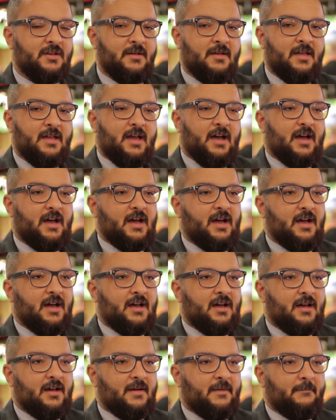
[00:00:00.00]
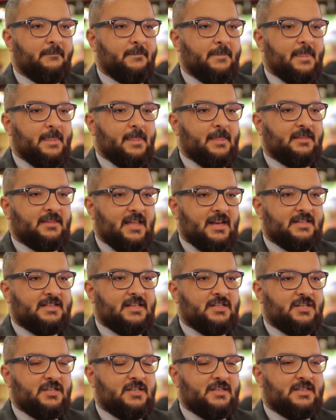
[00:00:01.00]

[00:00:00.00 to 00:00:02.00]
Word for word: Uh, interessante